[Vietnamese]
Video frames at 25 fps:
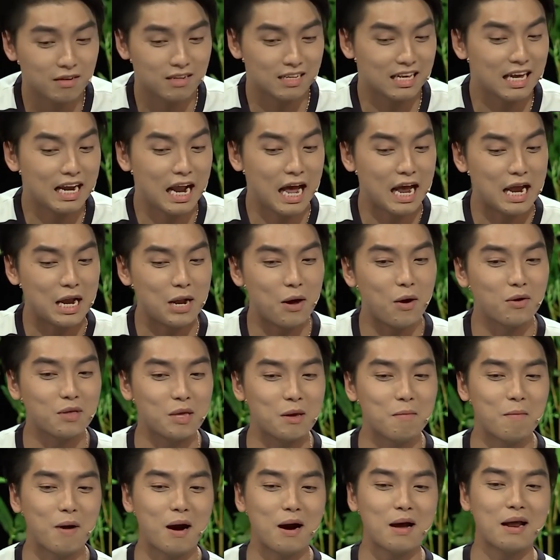nhưng cái này nó
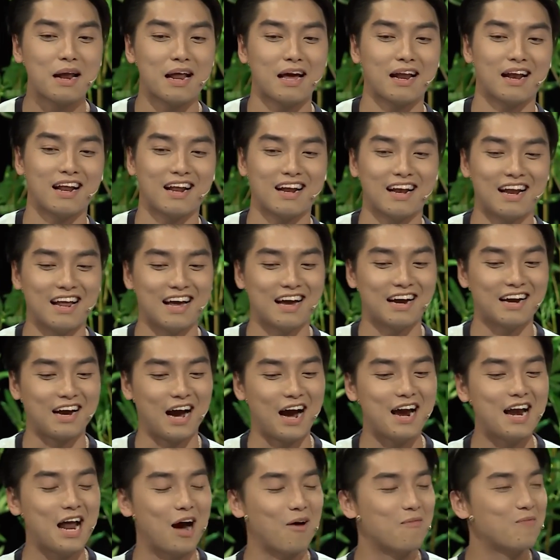chỉ mới là là là
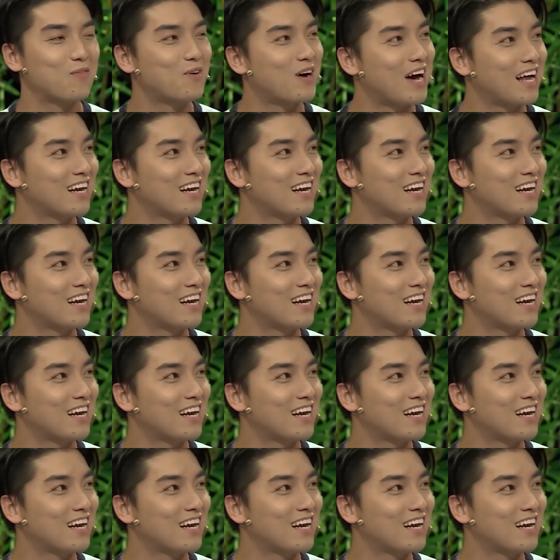khởi động